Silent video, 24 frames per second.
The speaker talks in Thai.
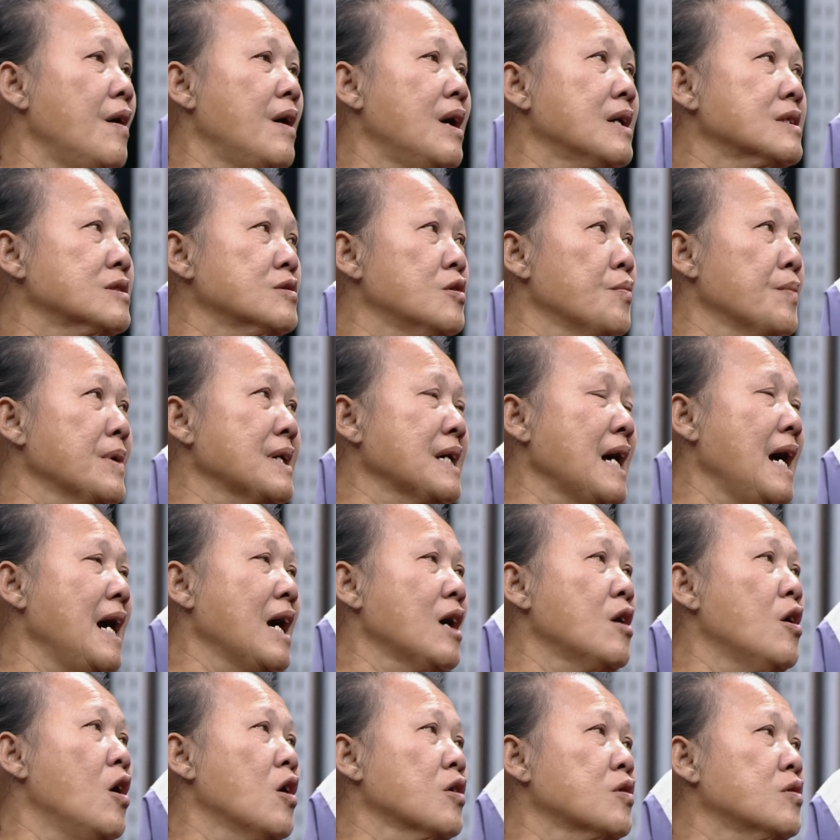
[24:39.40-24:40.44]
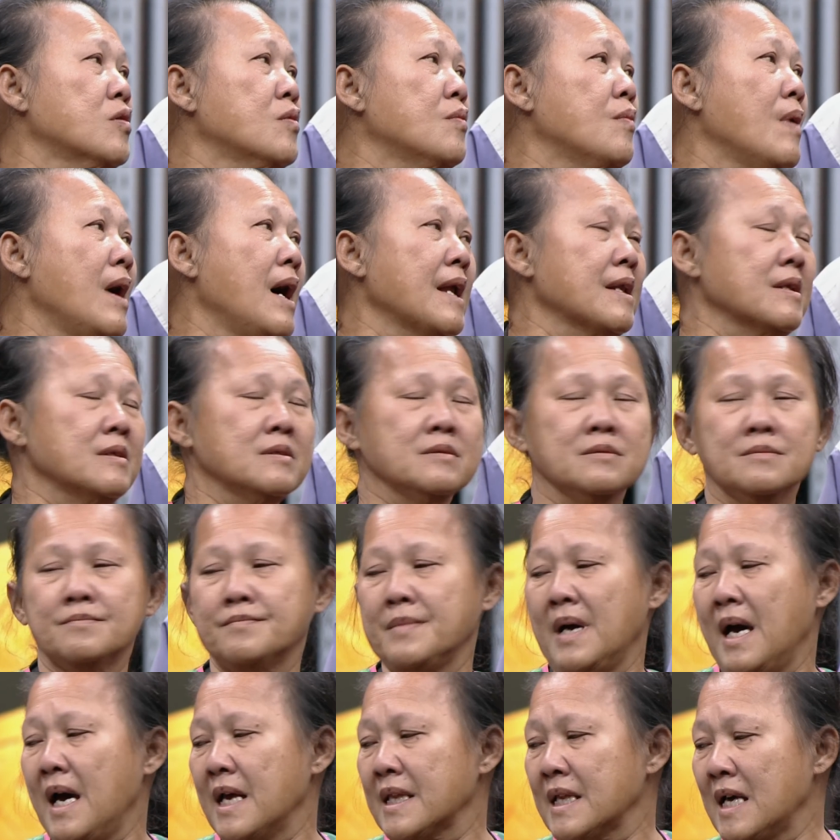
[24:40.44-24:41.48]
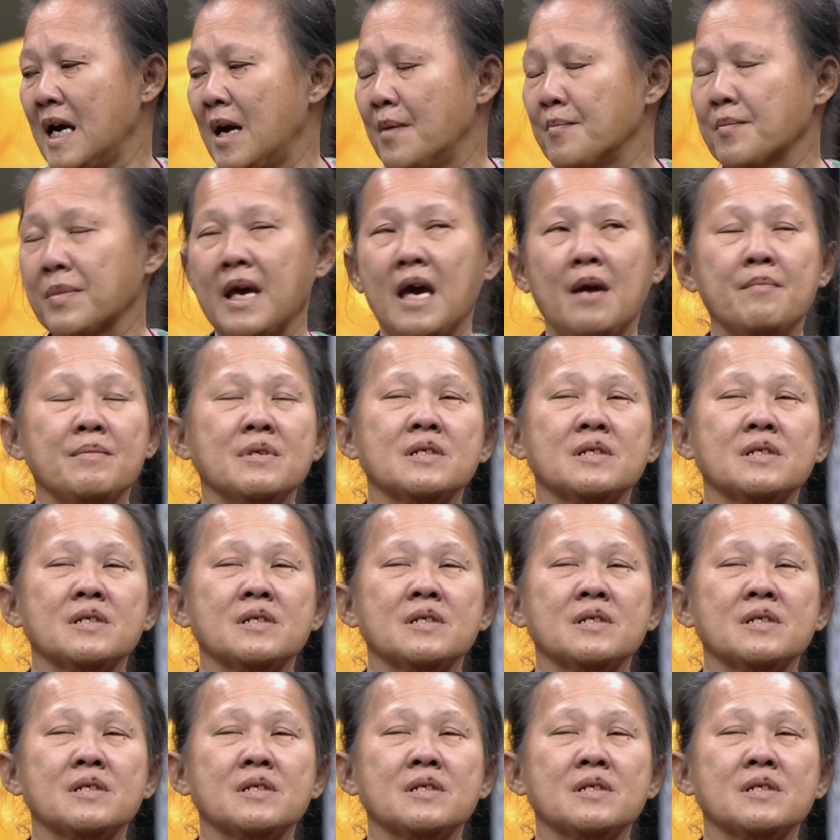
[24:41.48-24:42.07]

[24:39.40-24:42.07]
เขาส่งไปขายของทุกวันป้าทำแก